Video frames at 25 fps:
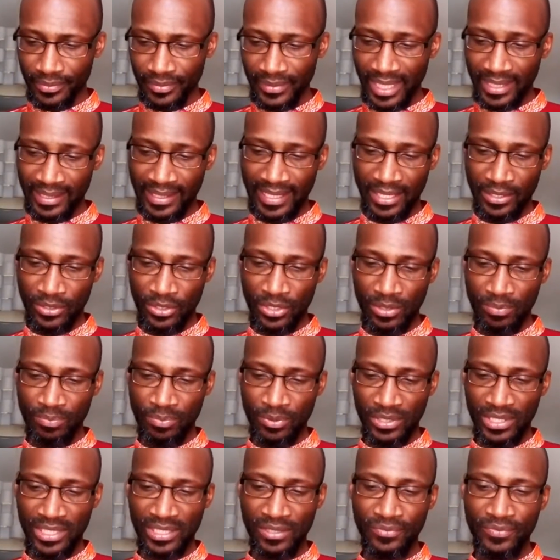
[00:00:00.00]
Dès que
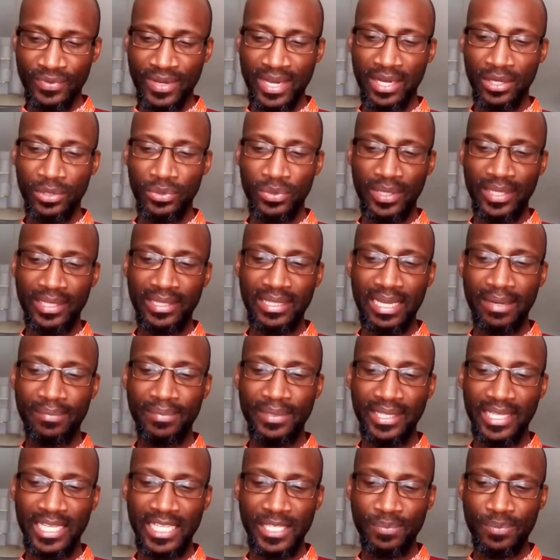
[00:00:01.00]
Potiphar lui
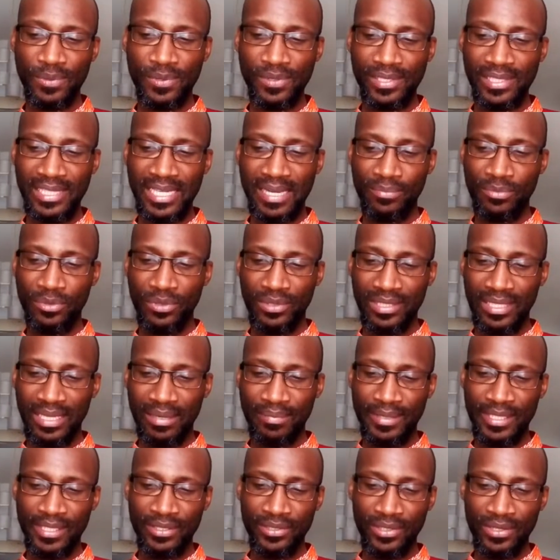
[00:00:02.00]
établit responsable de sa
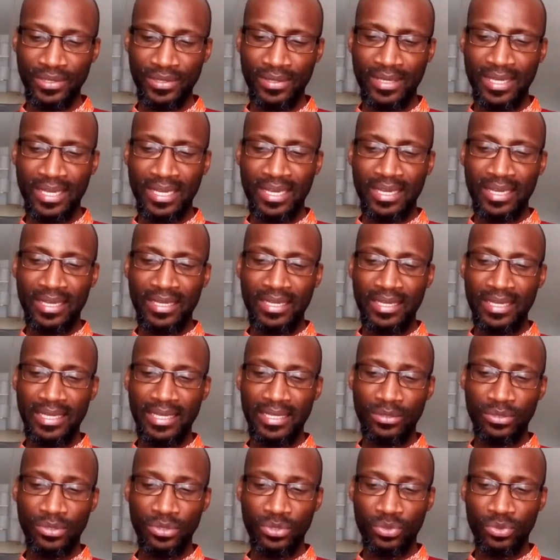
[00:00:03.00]
maison et
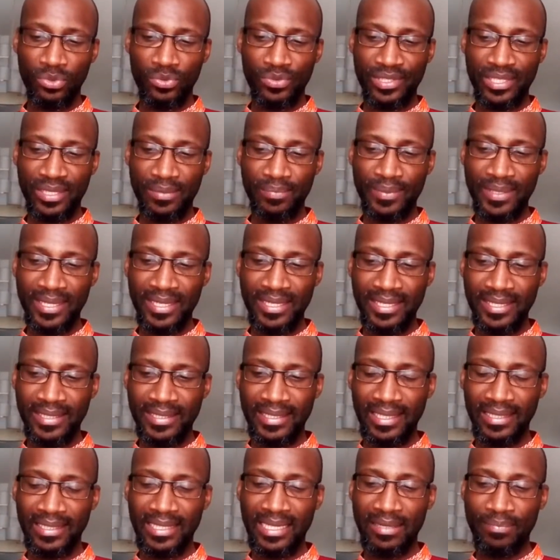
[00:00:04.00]
de tous ses biens,
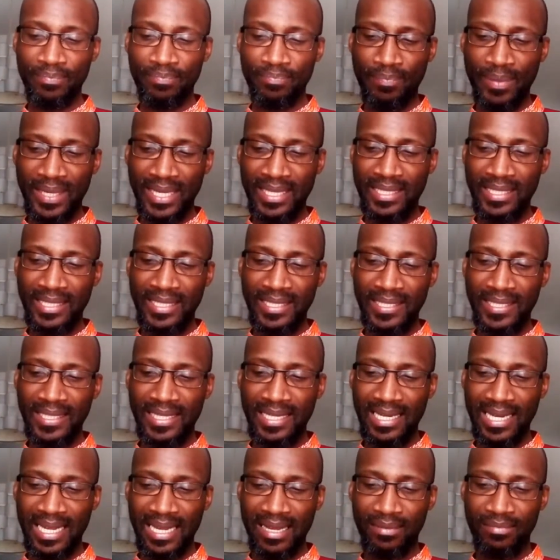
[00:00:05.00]
l'Éternel bénit
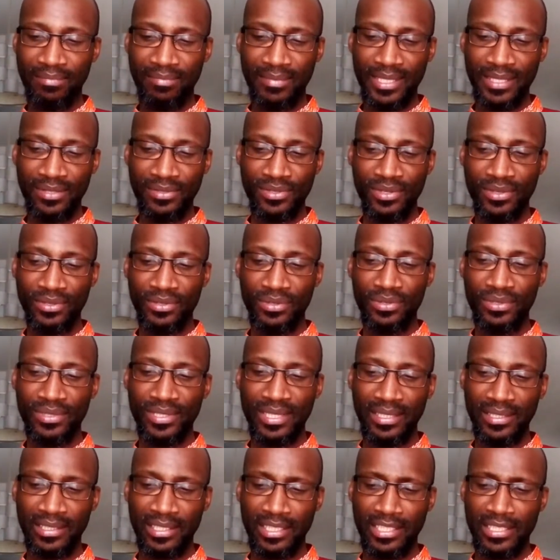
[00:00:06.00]
la maison de
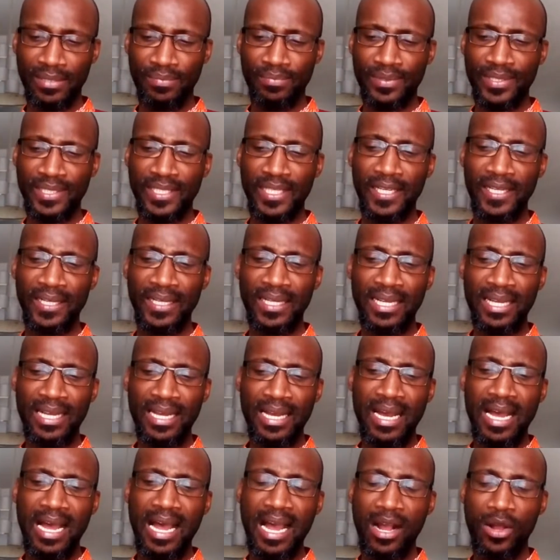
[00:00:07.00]
cet Égyptien
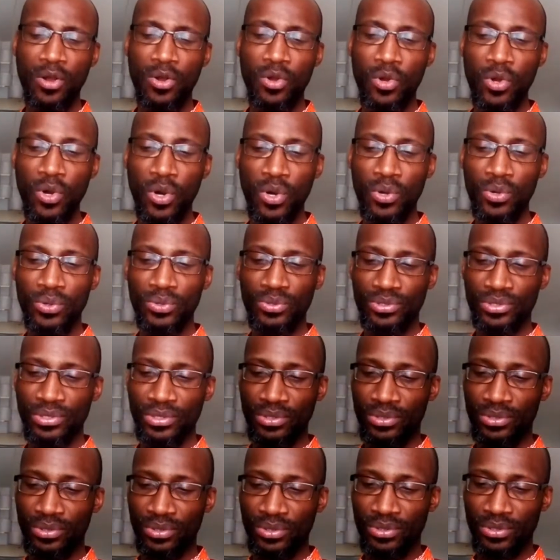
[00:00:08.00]
à cause
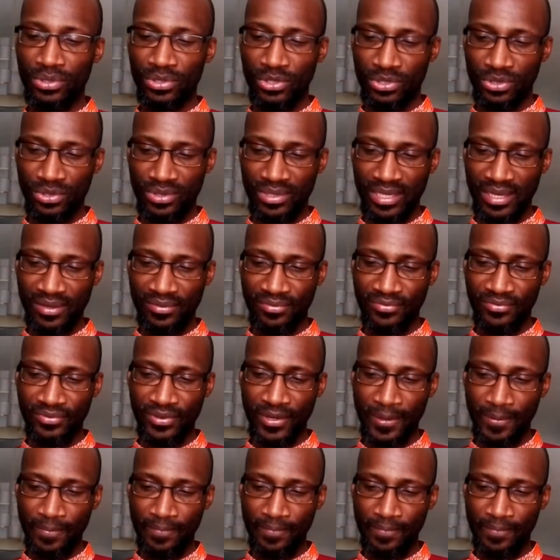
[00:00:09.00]
de Joseph